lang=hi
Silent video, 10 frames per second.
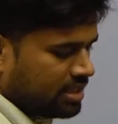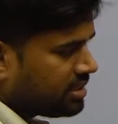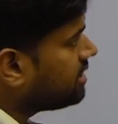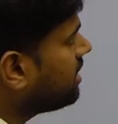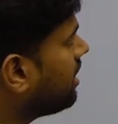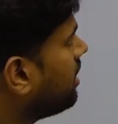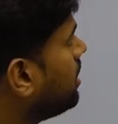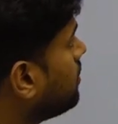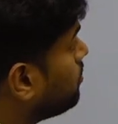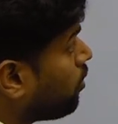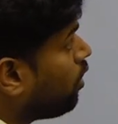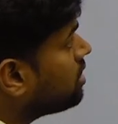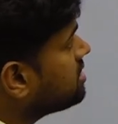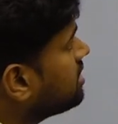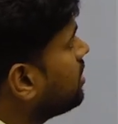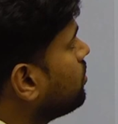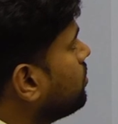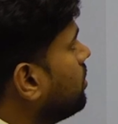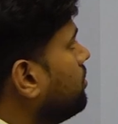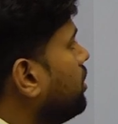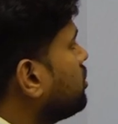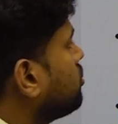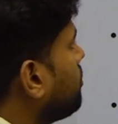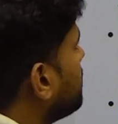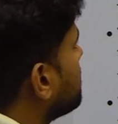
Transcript: कितनी है बहुत ज्यादा महत्वपूर्ण